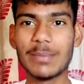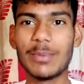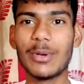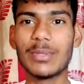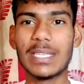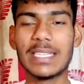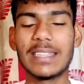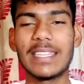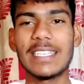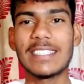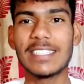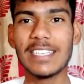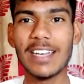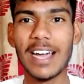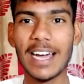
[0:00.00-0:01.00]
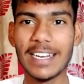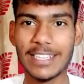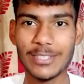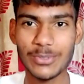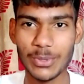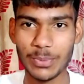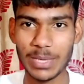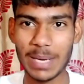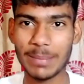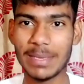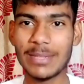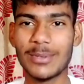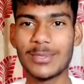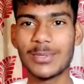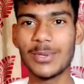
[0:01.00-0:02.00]
आप सभी को धनतेरस की हार्दिक
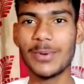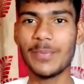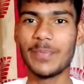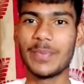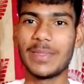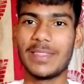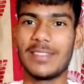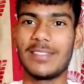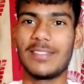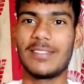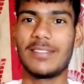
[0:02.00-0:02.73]
शुभकामनाएं दोस्तों